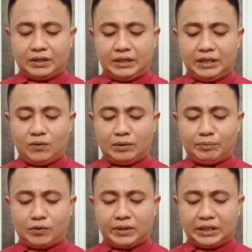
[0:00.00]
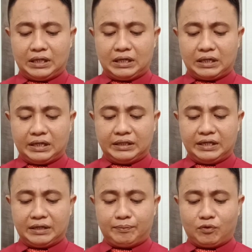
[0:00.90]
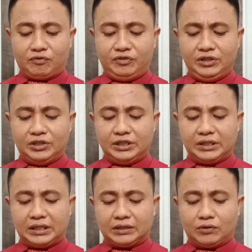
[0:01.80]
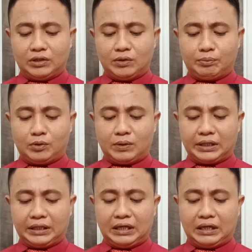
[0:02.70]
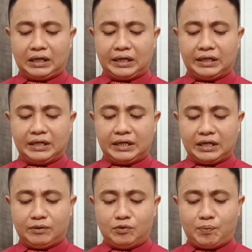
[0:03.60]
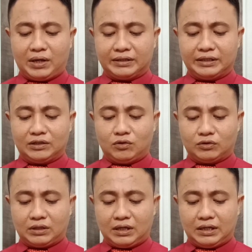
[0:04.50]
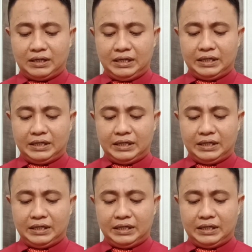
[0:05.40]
Dewan Perwakilan Rakyat Daerah Provinsi atau Dewan Perwakilan Rakyat Daerah Kabupaten Kota,